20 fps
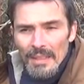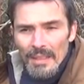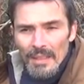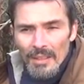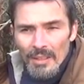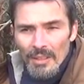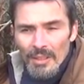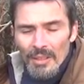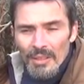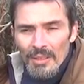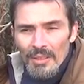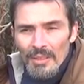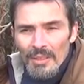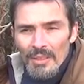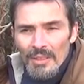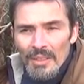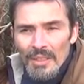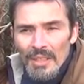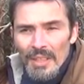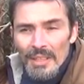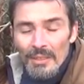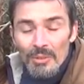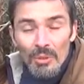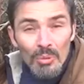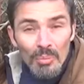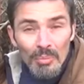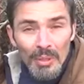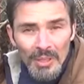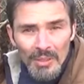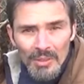et
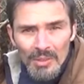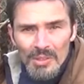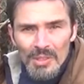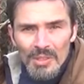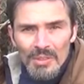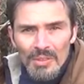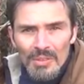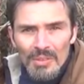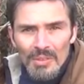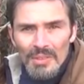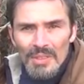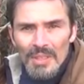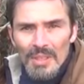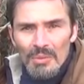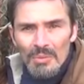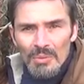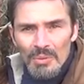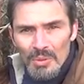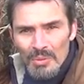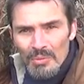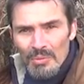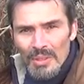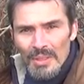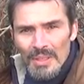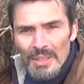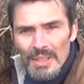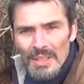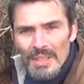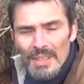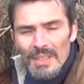donc maintenant, j'ai tendance à concevoir
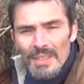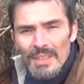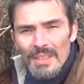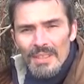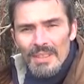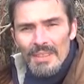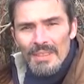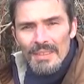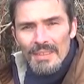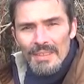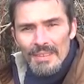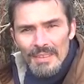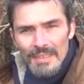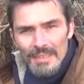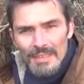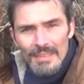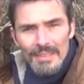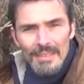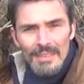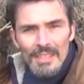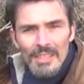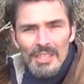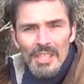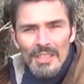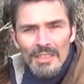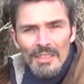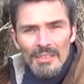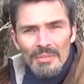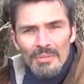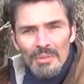des, des
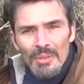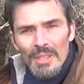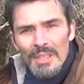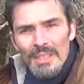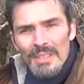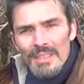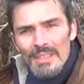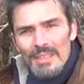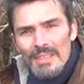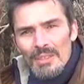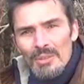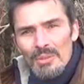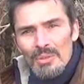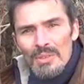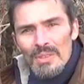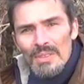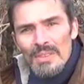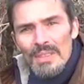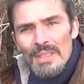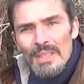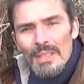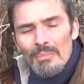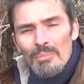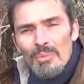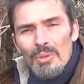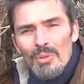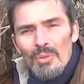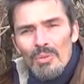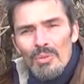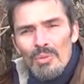jardins-forêts, et des
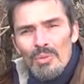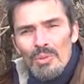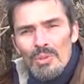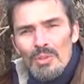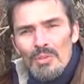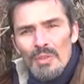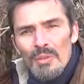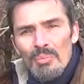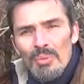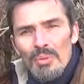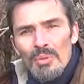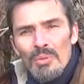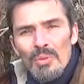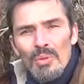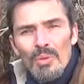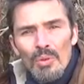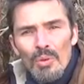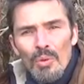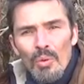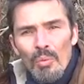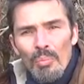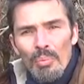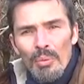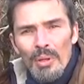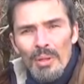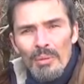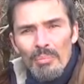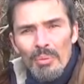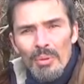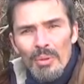écosystèmes où je vais plutôt
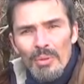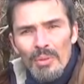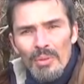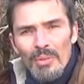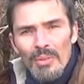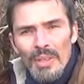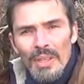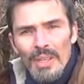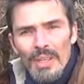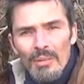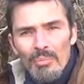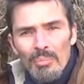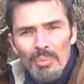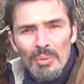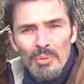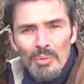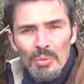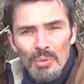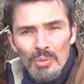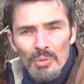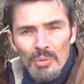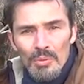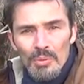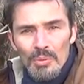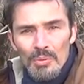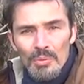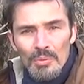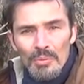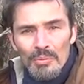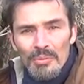regrouper les plantes entre elles plutôt que
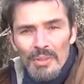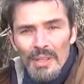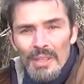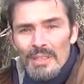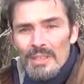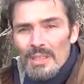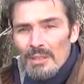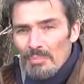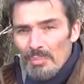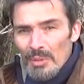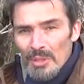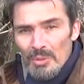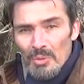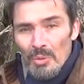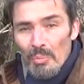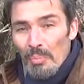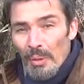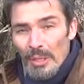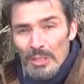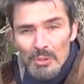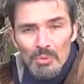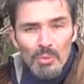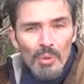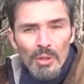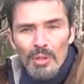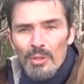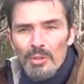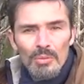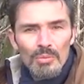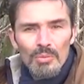de faire un espèce de
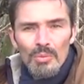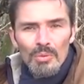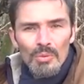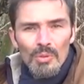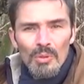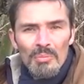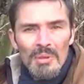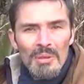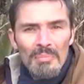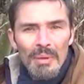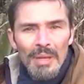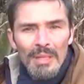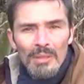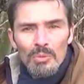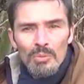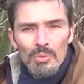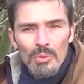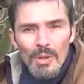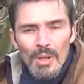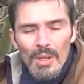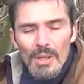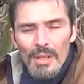patchwork où on en met partout,